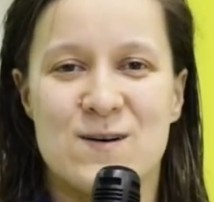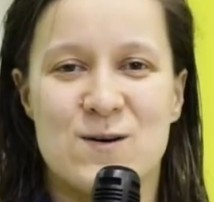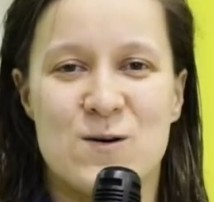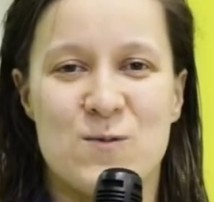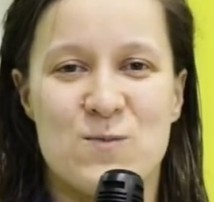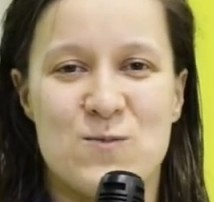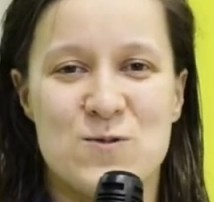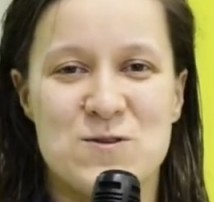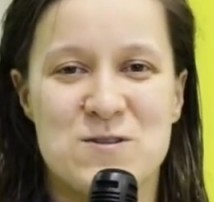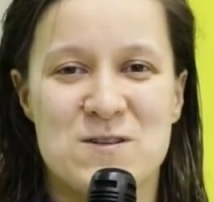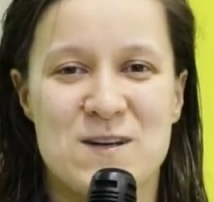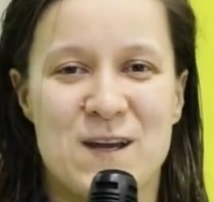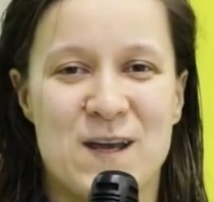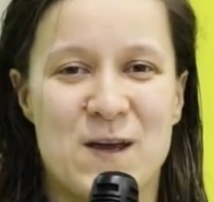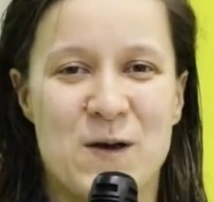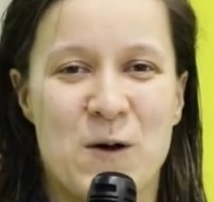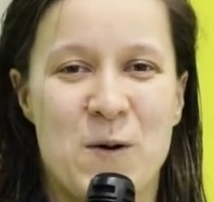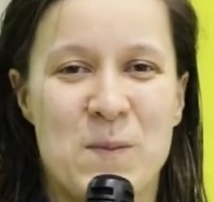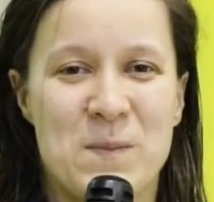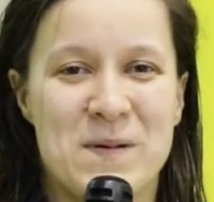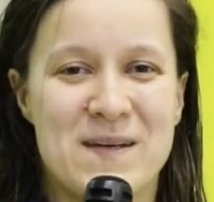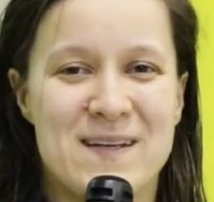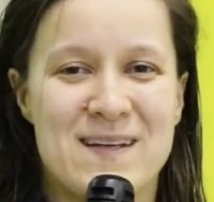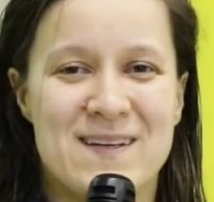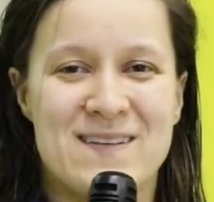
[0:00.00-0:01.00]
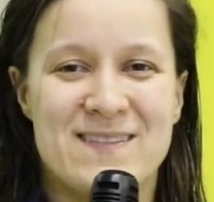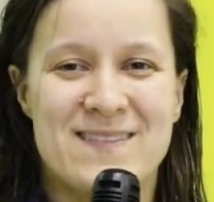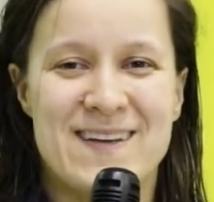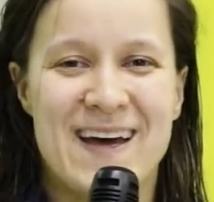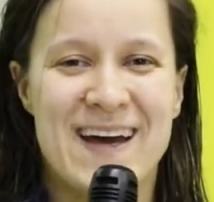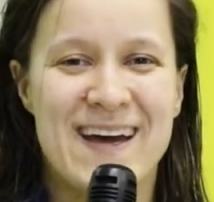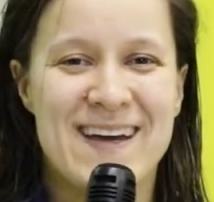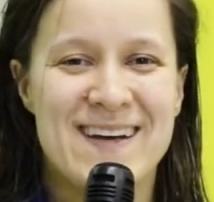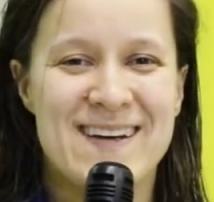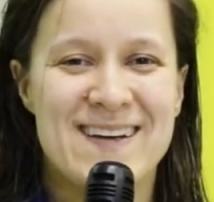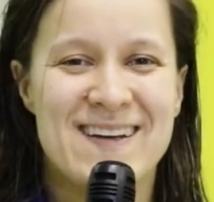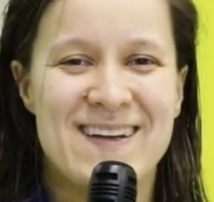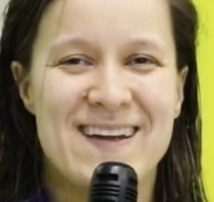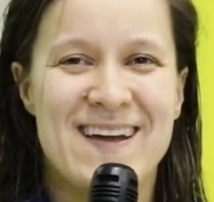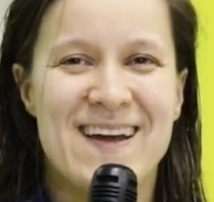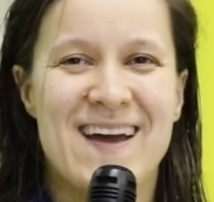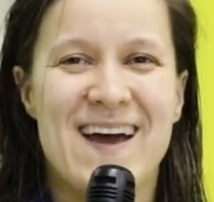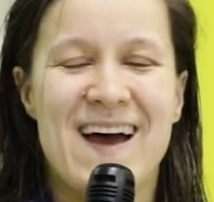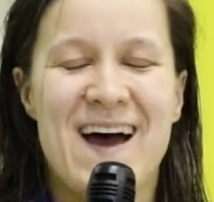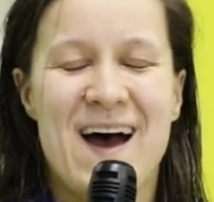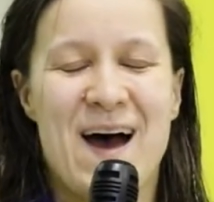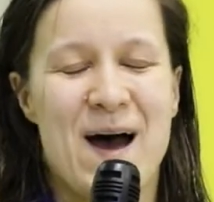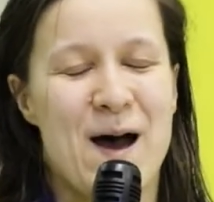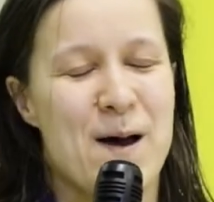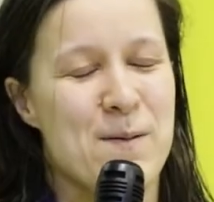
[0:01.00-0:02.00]
äh, muss nicht unbedingt sein,
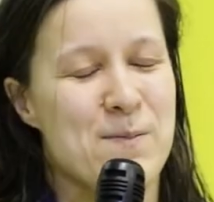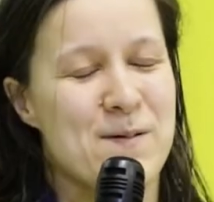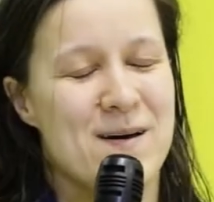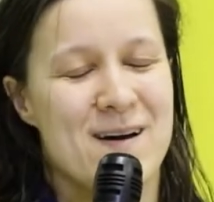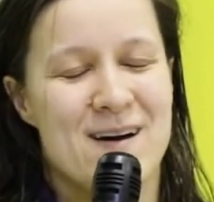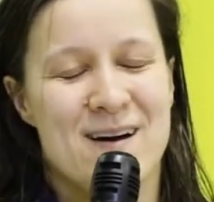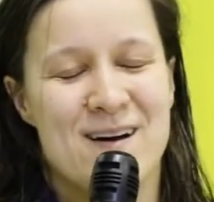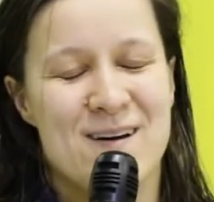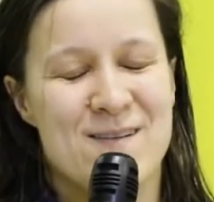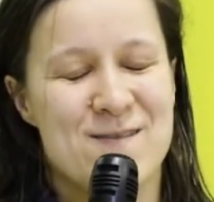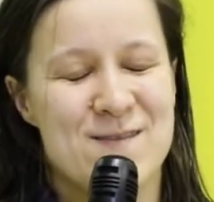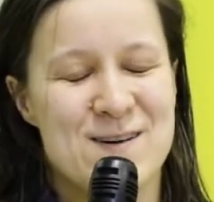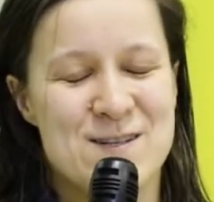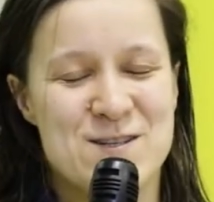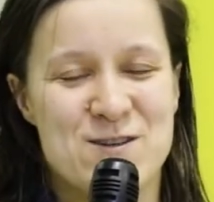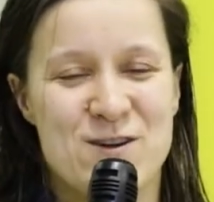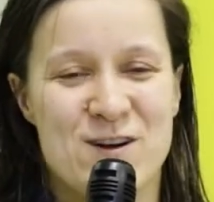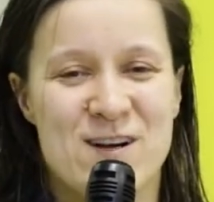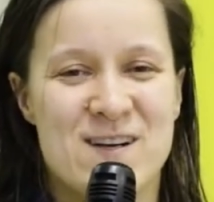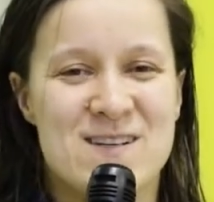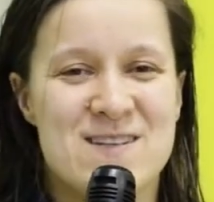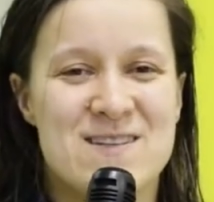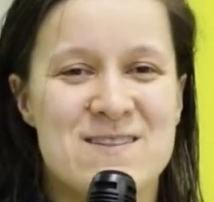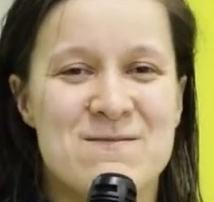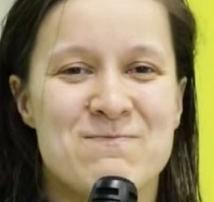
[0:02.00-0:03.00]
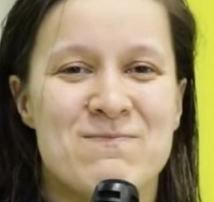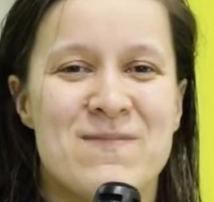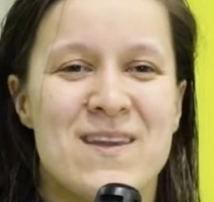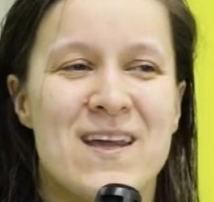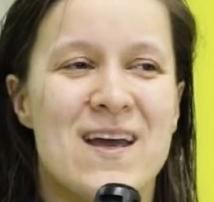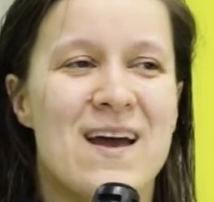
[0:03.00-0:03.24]
aber was soll's.